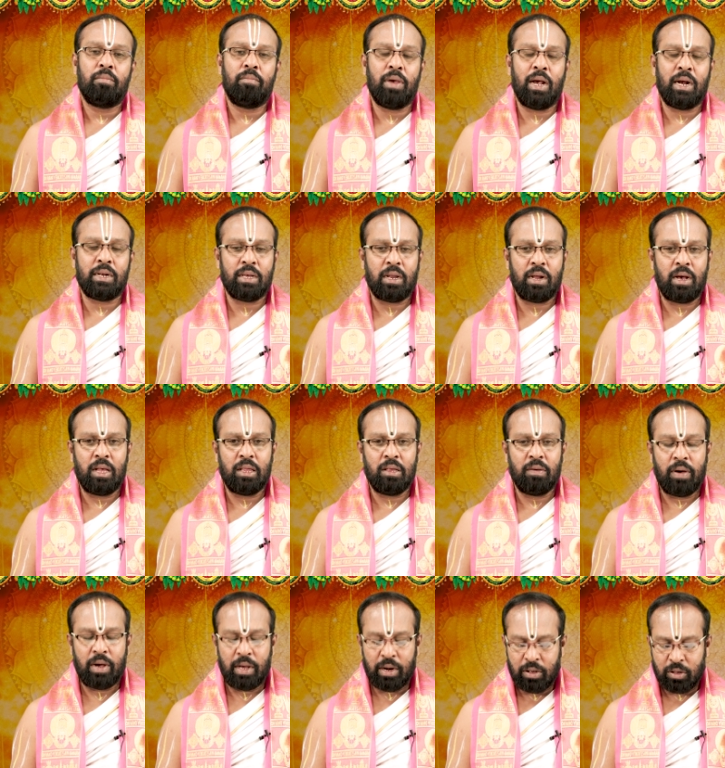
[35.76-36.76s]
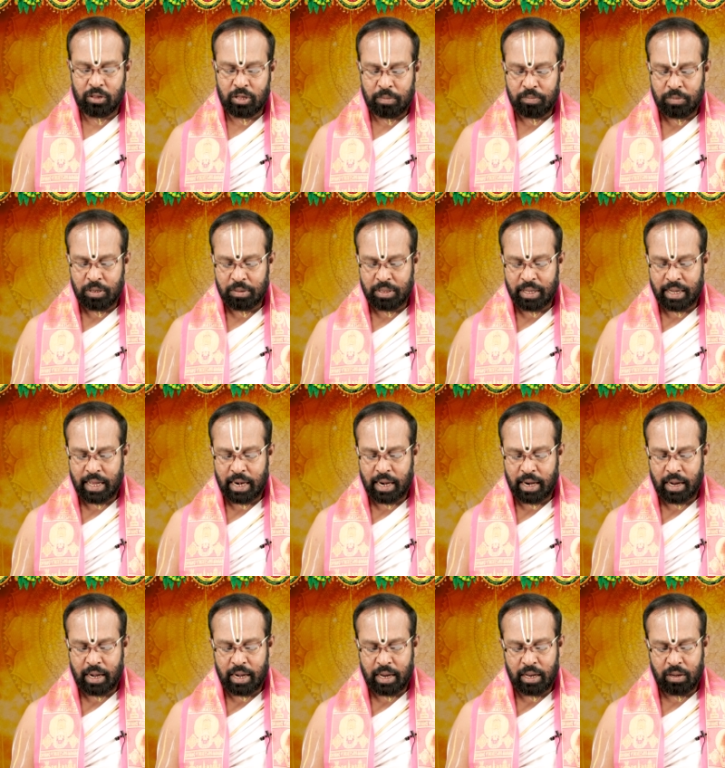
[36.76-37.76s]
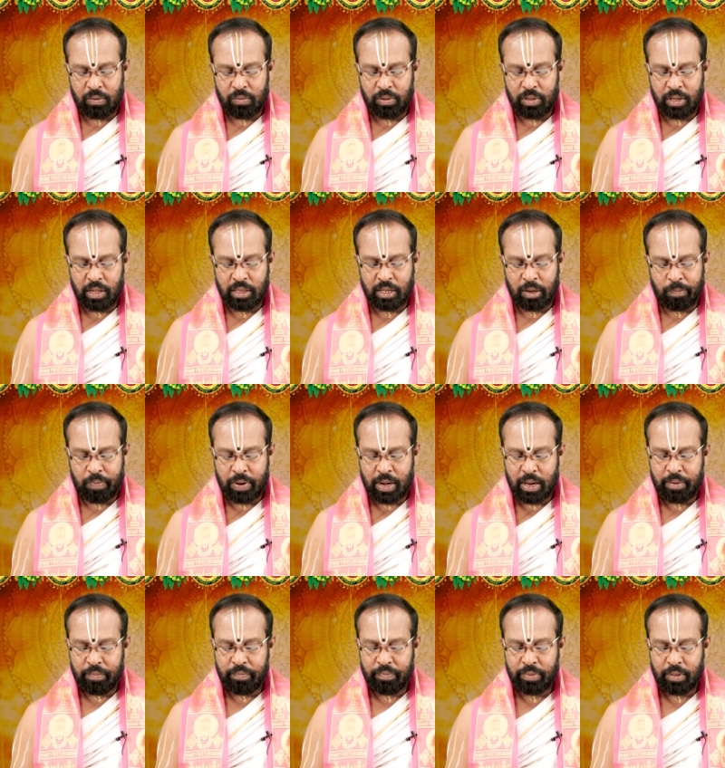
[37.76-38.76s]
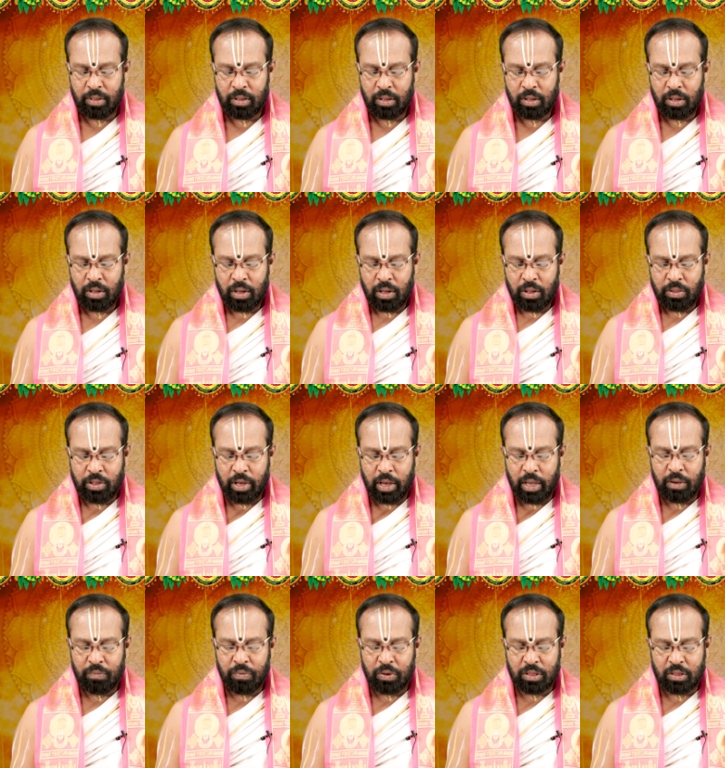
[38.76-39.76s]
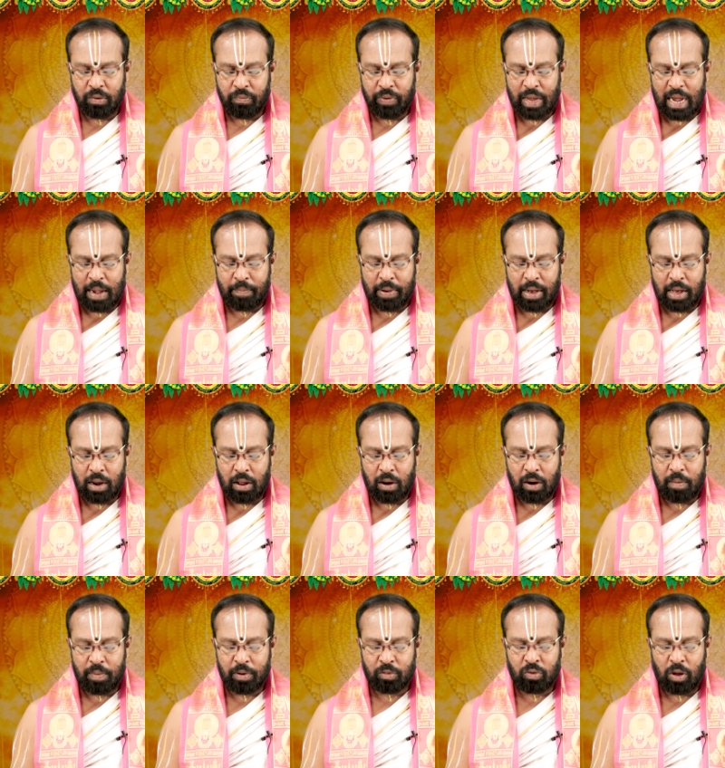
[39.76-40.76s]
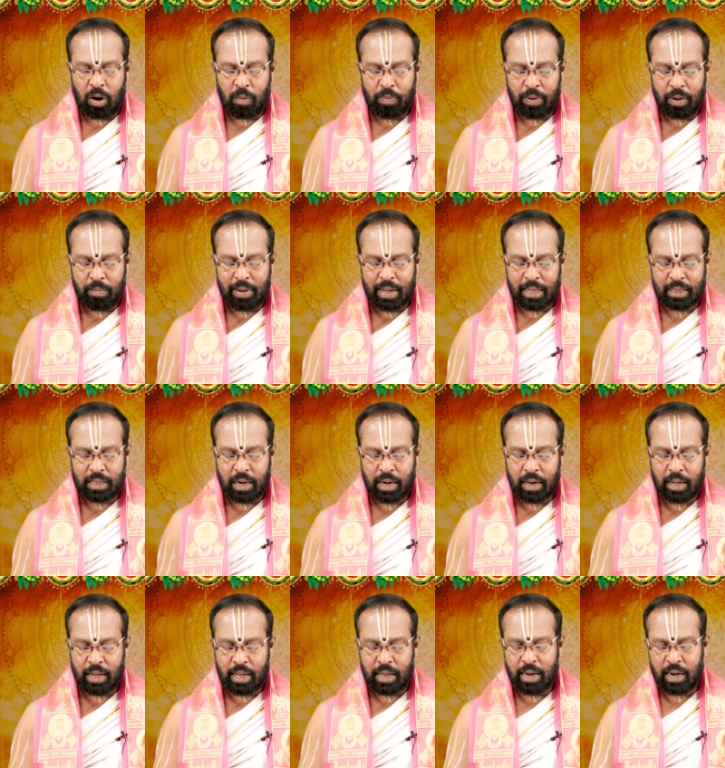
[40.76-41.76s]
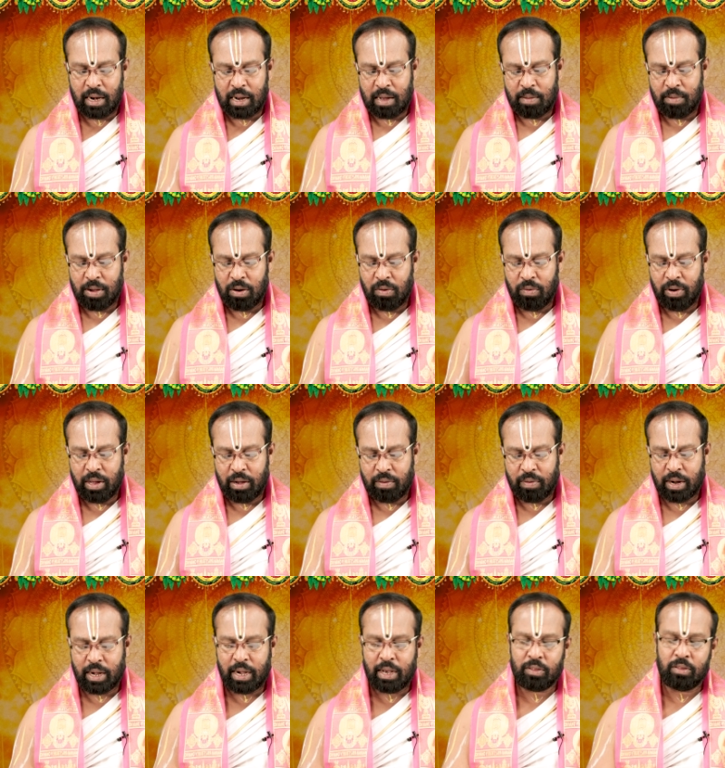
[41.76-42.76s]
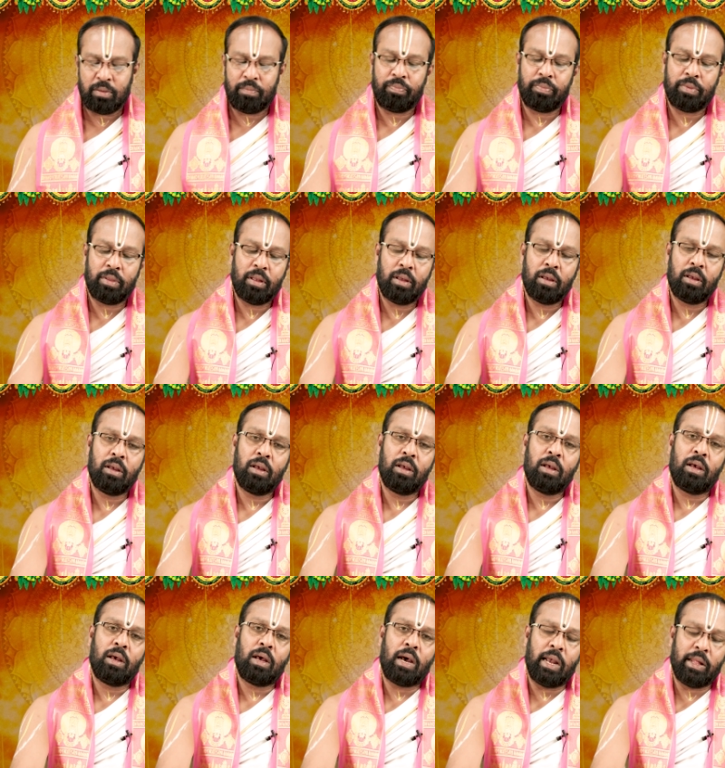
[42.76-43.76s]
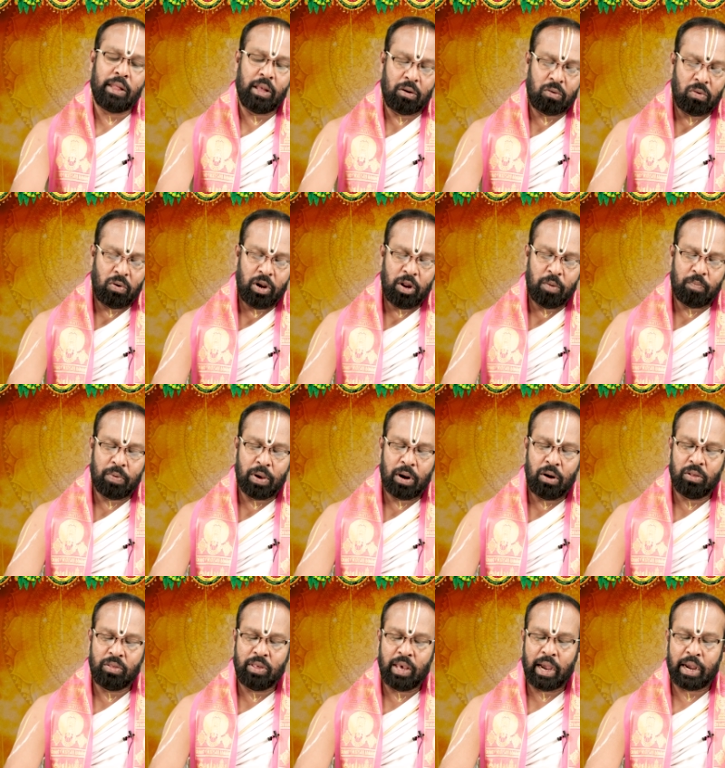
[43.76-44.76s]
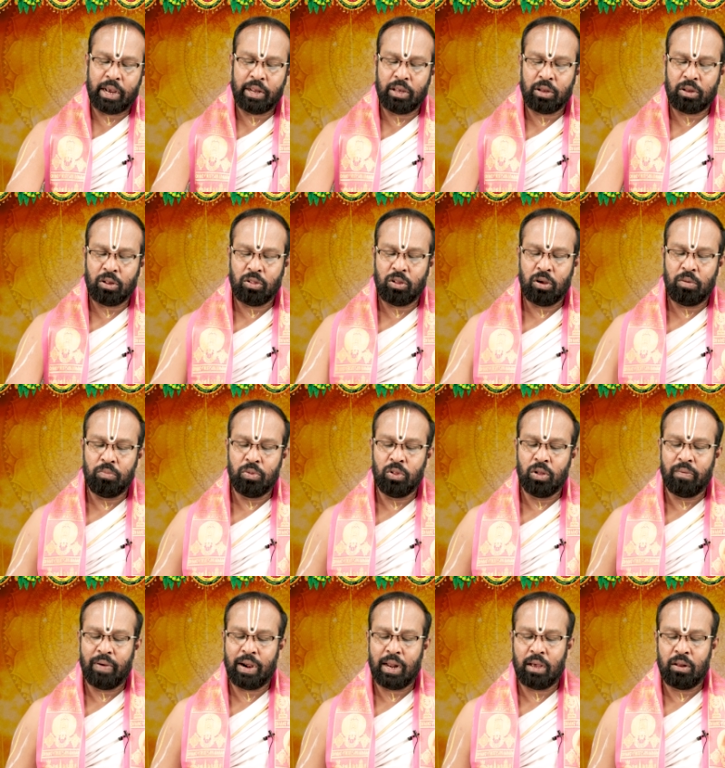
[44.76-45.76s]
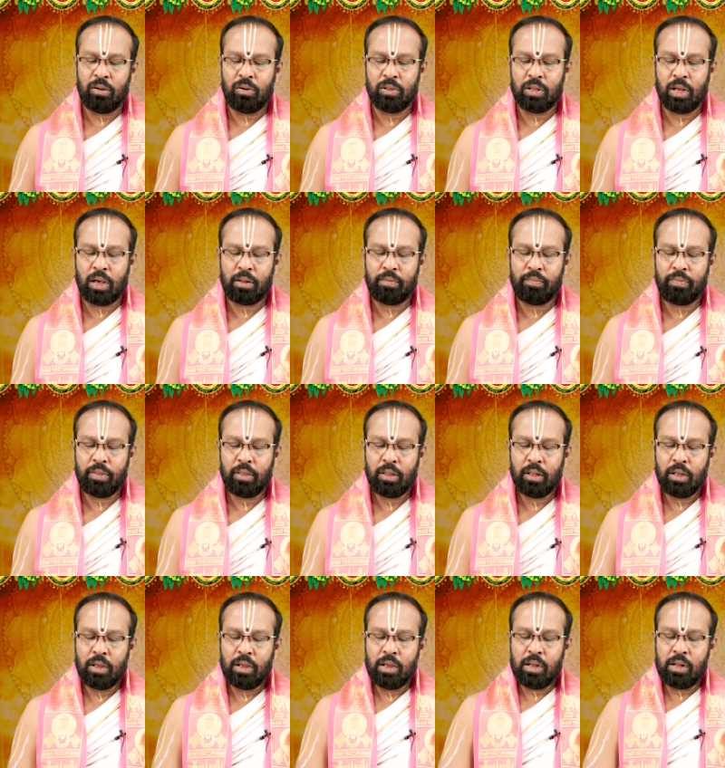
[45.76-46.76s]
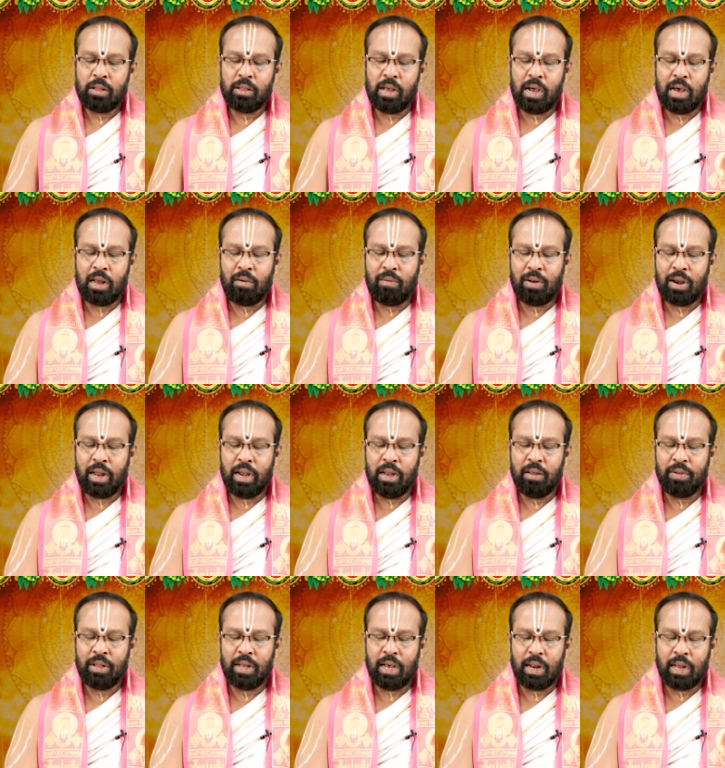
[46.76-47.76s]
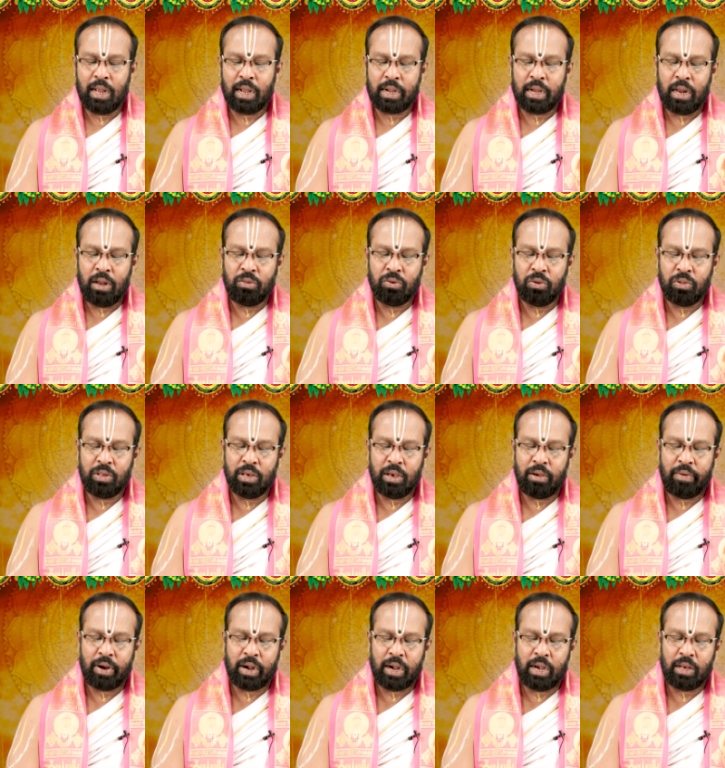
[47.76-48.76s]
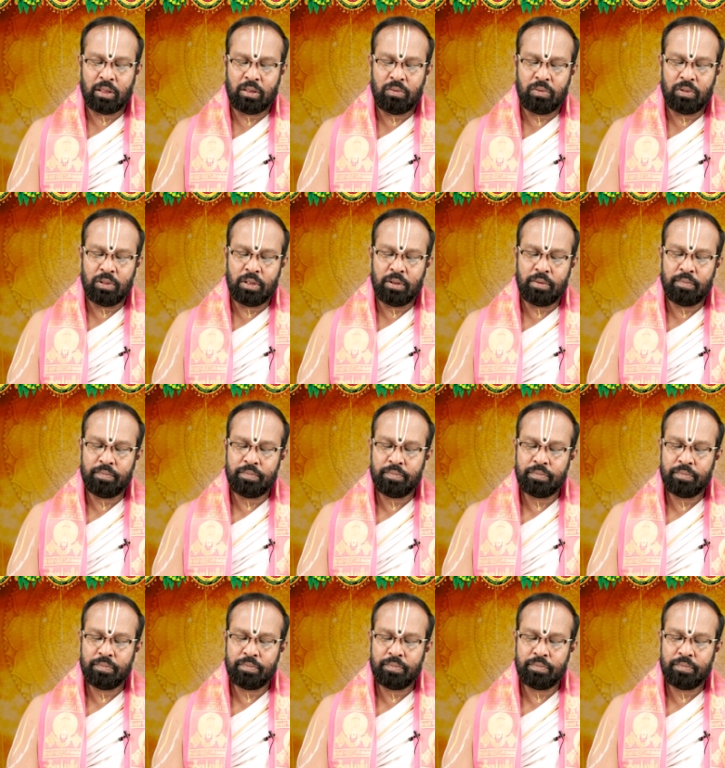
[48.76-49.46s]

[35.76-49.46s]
మేషరాశి వారికి సంతృప్తికరంగానే ఉందని చెప్పాలి చేయి వృత్తి వ్యాపారాలు అప్పుడు స్వల్ప మాత్రంగానే లాభాలు ఉండే అవకాశం అయితే కొన్ని పనులు చాకచక్యంతో ముందుకు వెళ్ళగలుగుతారు దానివల్ల అన్ని విధాలుగా కలిసి వచ్చే అవకాశం ఉంది